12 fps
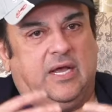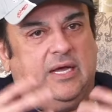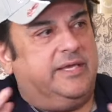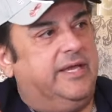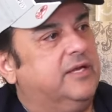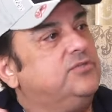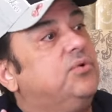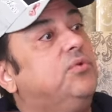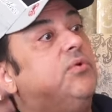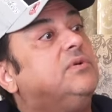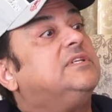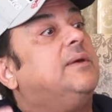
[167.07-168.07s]
हकीकत जो
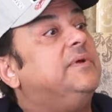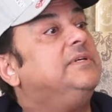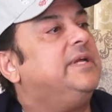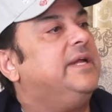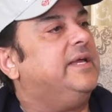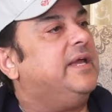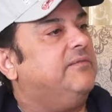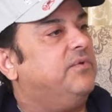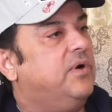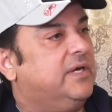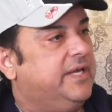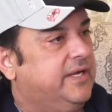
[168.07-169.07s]
लोग समझ रहे हैं कि
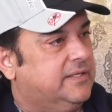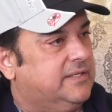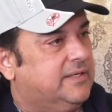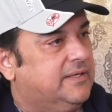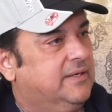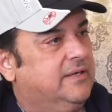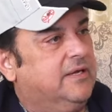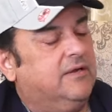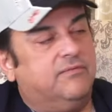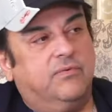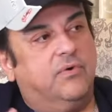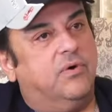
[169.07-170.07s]
वो हकीकत है
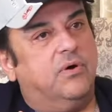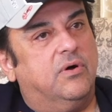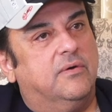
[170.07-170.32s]
वो